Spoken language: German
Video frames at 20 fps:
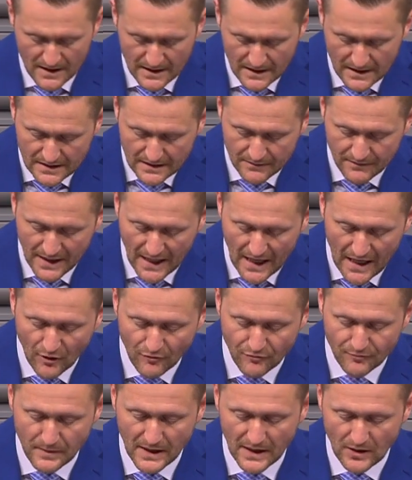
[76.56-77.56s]
Der
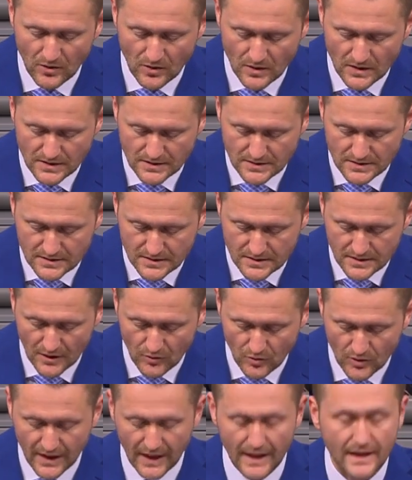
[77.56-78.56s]
Wiederaufbau
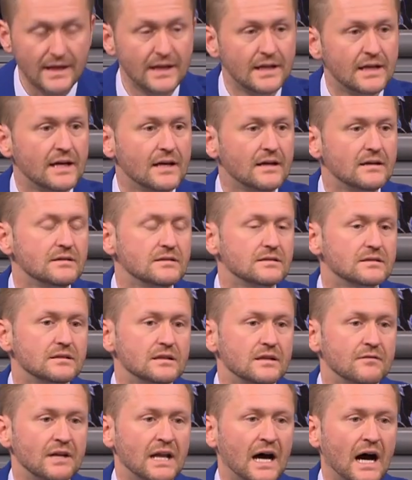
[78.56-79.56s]
der Ukraine,
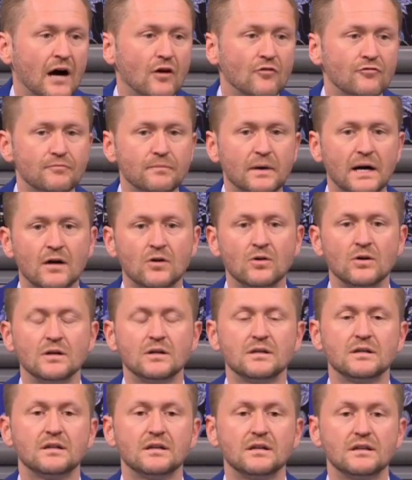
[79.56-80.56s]
der
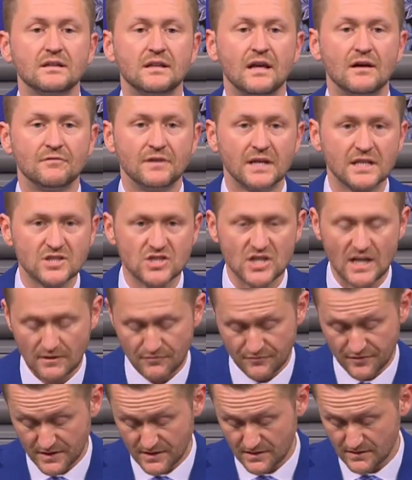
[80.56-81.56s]
Wiederaufbau der
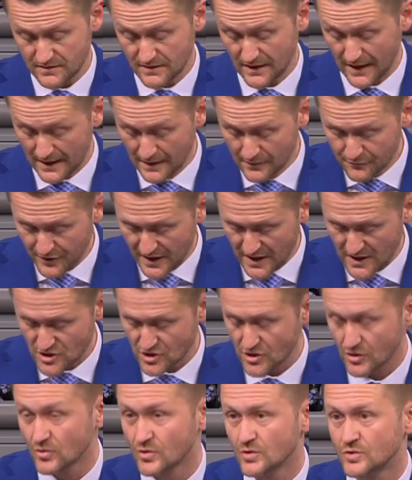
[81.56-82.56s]
Wirtschaft, der
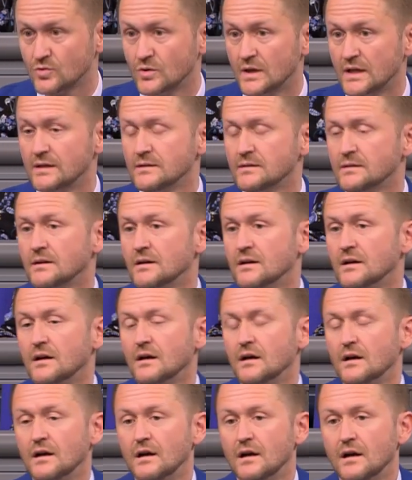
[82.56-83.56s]
Infrastruktur,
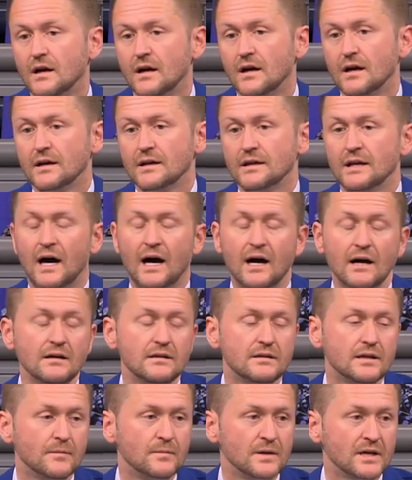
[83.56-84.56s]

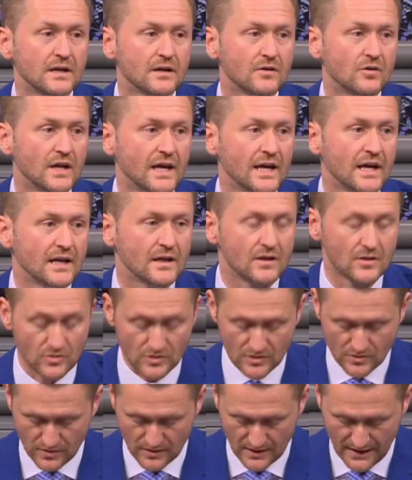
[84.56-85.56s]
ja, liebe Kolleginnen
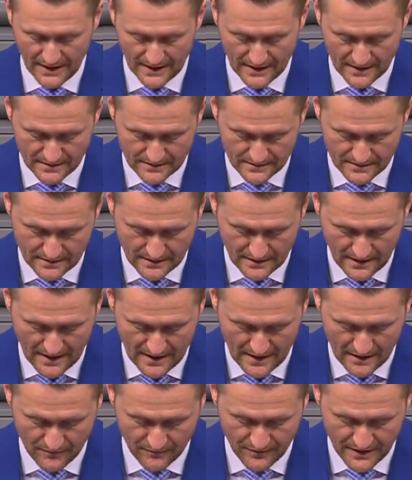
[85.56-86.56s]
und Kollegen,
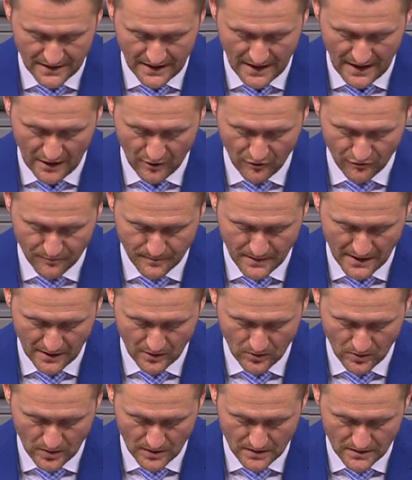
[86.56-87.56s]
der
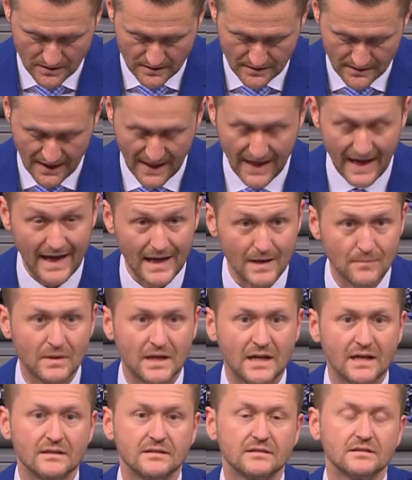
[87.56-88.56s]
Wiederaufbau der
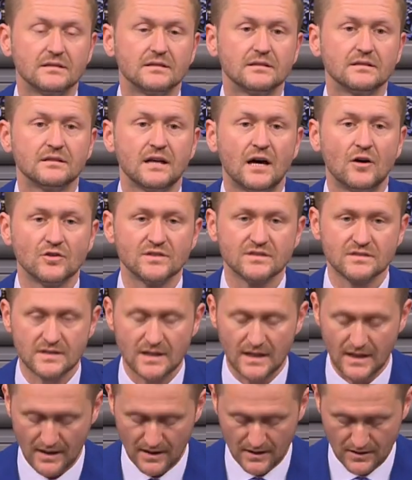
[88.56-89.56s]
Heimat
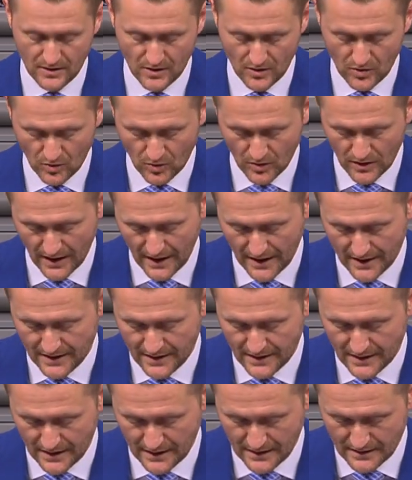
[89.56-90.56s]
tausender
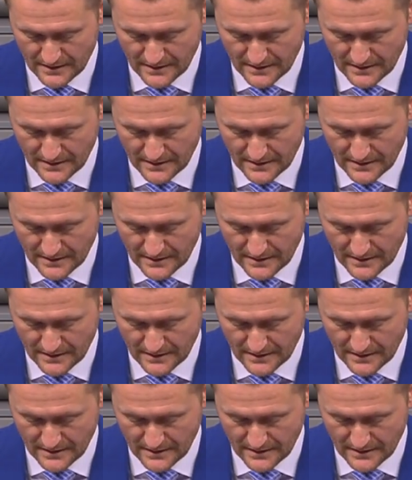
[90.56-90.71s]
Ukrainer